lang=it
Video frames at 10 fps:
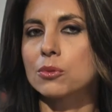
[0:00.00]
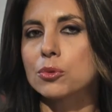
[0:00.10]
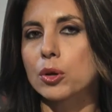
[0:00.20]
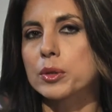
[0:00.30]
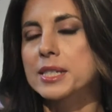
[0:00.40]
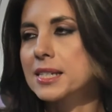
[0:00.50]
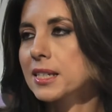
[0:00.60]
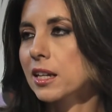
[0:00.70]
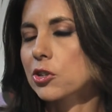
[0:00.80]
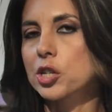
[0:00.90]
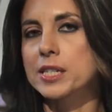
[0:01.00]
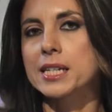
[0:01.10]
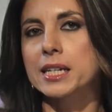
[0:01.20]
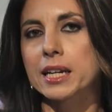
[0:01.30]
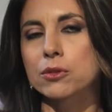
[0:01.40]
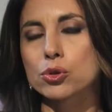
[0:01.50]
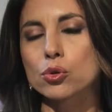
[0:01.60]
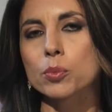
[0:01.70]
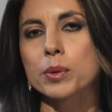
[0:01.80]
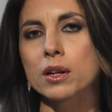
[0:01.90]
comunque queste sinergie si creano
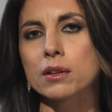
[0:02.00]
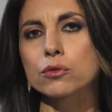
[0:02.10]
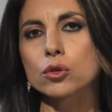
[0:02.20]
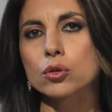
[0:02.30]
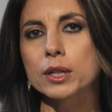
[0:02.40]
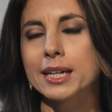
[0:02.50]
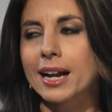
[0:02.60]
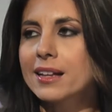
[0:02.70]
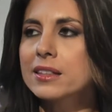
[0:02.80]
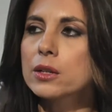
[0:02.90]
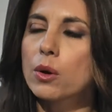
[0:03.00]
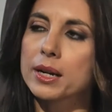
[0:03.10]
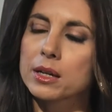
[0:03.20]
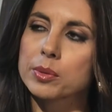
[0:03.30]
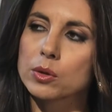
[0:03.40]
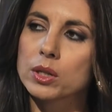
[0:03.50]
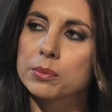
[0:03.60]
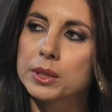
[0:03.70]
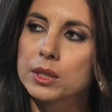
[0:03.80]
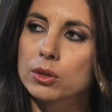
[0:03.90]
solo per furgoni grandi o anche per quelli
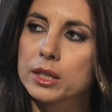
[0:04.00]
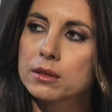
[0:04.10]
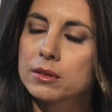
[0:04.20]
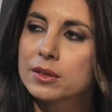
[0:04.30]
piccoli?